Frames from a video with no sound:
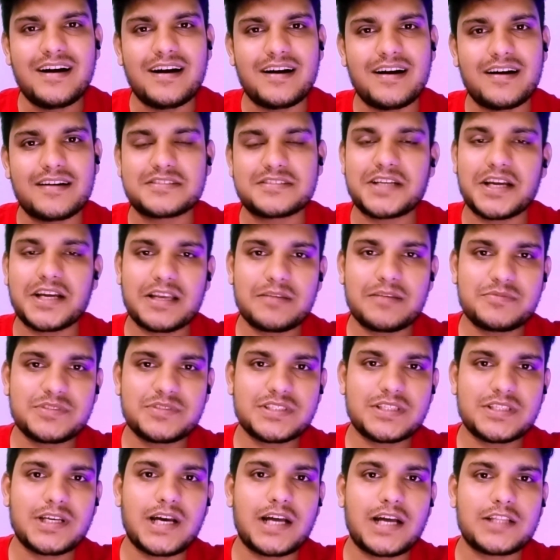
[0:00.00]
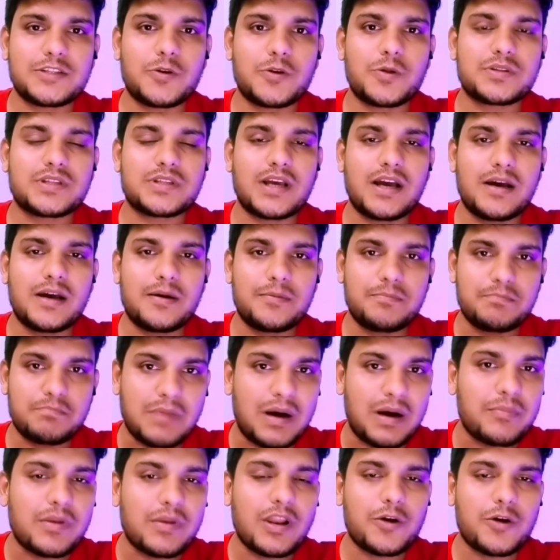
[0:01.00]
আর শাকিব যে আদালতে
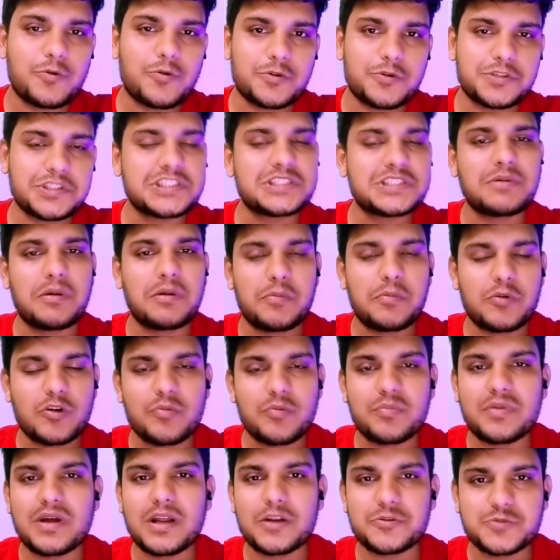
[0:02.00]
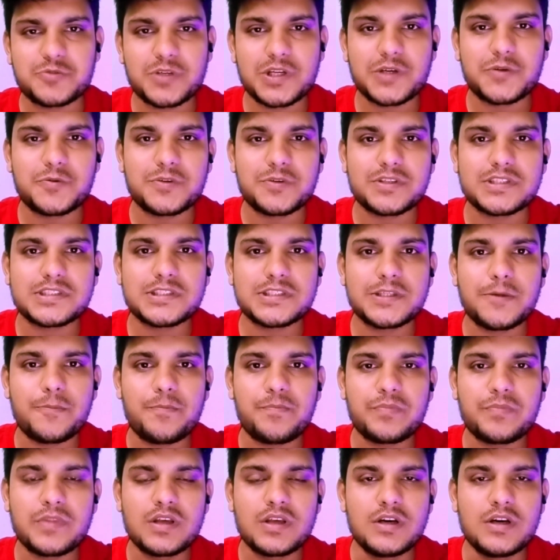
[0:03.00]
মামলা করেছে সে ব্যাপারে আমরা আলোচনা করেছি
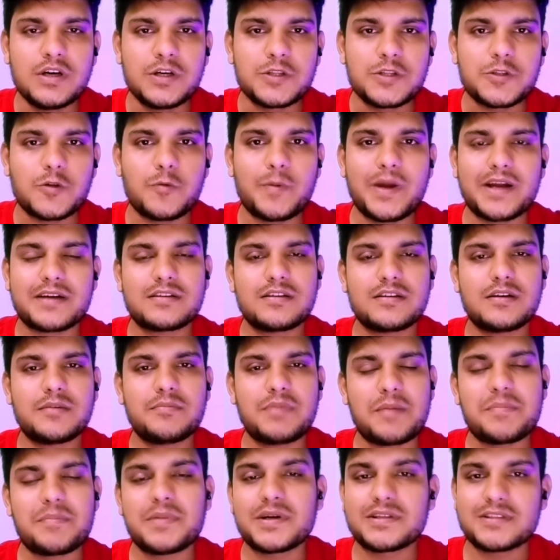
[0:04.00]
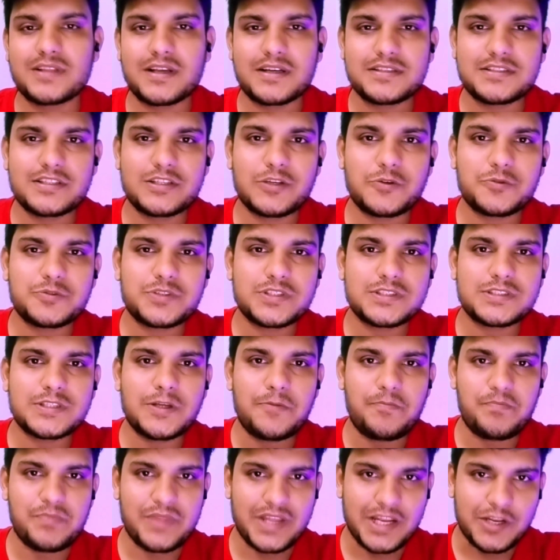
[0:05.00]
তবে একটা ব্যাপার থাকে সেটা হচ্ছে যে
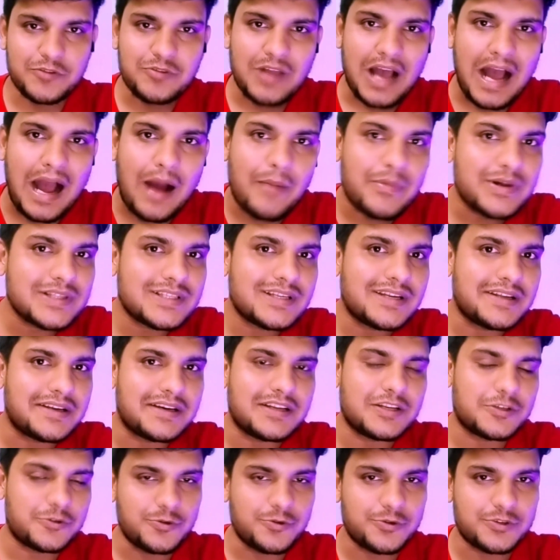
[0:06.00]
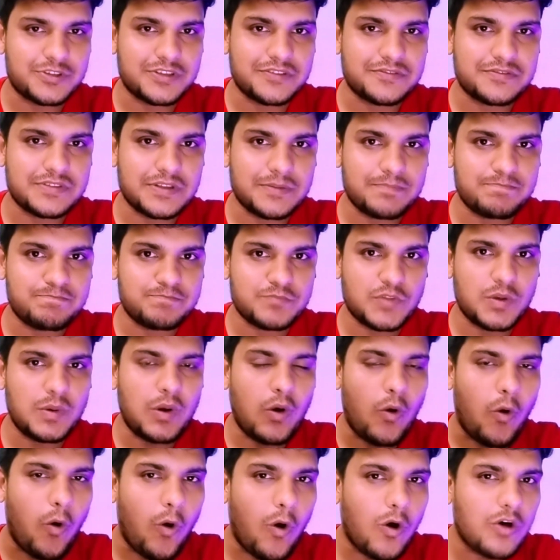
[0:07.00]
এটা তো আমাদের এখানে ঘটতেছে তবে
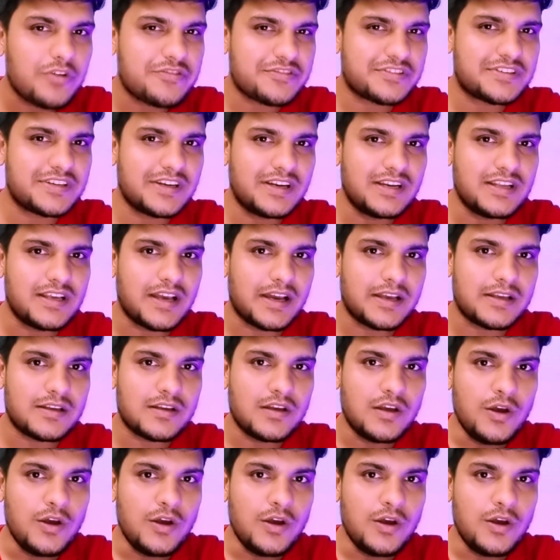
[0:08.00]
অস্ট্রেলিয়ায়